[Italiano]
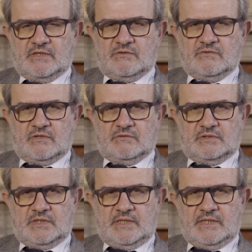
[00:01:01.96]
che occorre
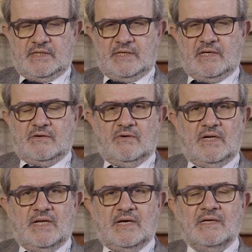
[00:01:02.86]
ottenere è
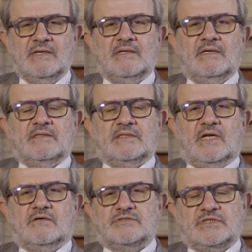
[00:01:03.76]
quella
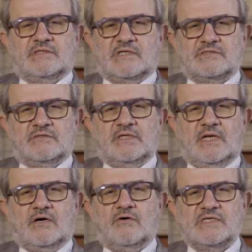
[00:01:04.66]
della concentrazione
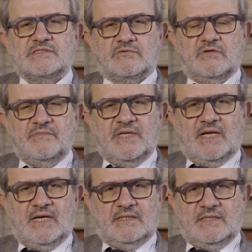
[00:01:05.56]
della
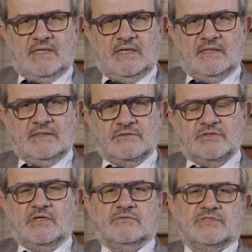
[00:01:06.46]
colesterolemia LDL,
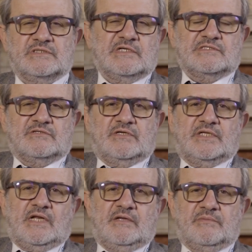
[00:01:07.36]
cioè la concentrazione
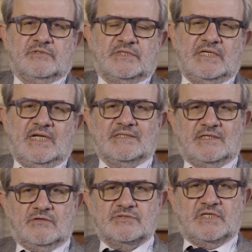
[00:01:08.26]
delle proteine
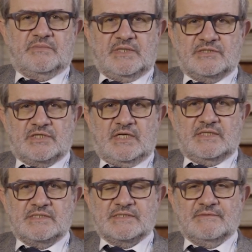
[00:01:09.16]
aterogene per
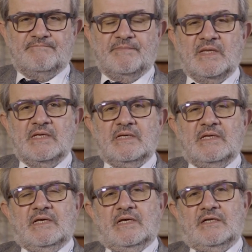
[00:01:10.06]
eccellenza.
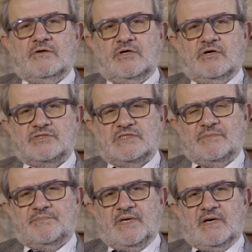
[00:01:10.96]
E noi oggi
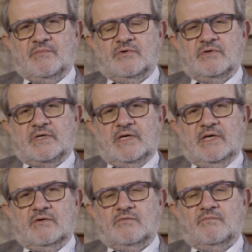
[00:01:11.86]
sappiamo
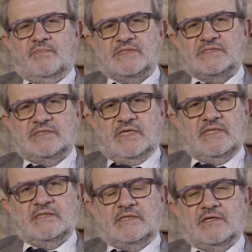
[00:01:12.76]
che un
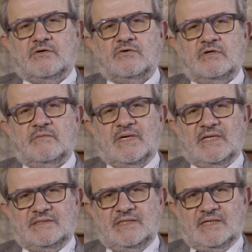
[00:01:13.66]
paziente con
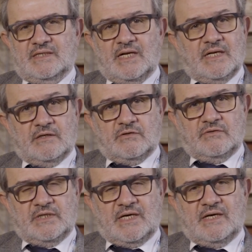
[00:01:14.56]
malattia renale
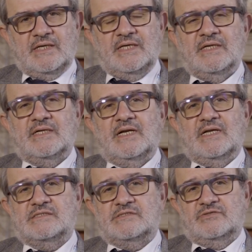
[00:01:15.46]
cronica in
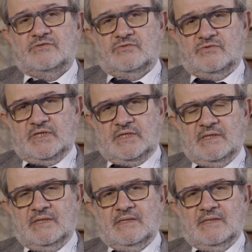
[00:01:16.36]
relazione